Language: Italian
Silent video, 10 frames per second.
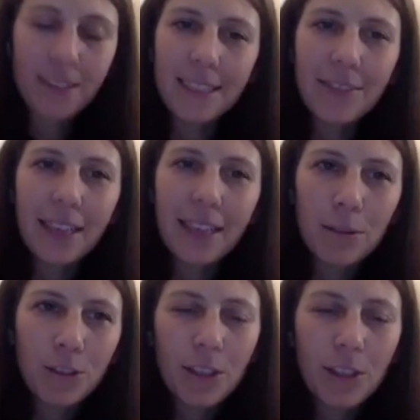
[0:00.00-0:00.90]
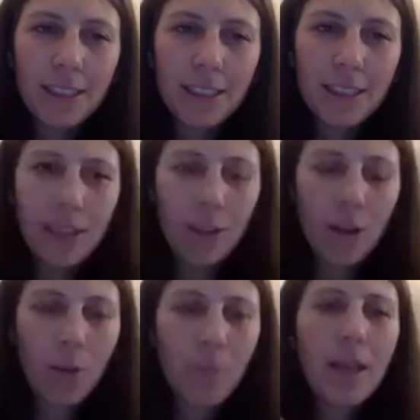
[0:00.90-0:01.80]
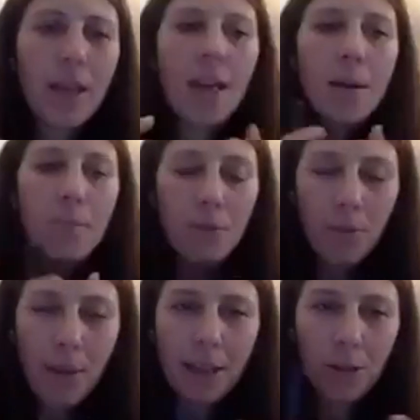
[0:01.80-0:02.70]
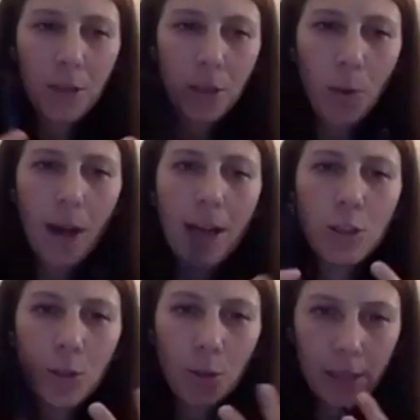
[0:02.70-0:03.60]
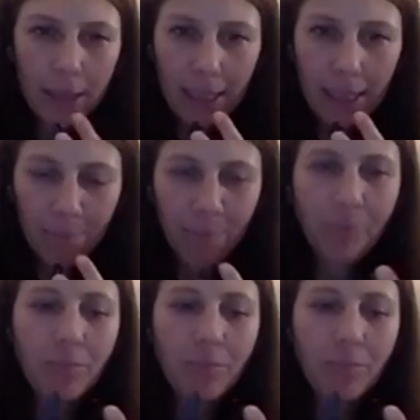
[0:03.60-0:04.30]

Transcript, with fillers: che la Montessori identifica sono movimento, linguaggio e ordine.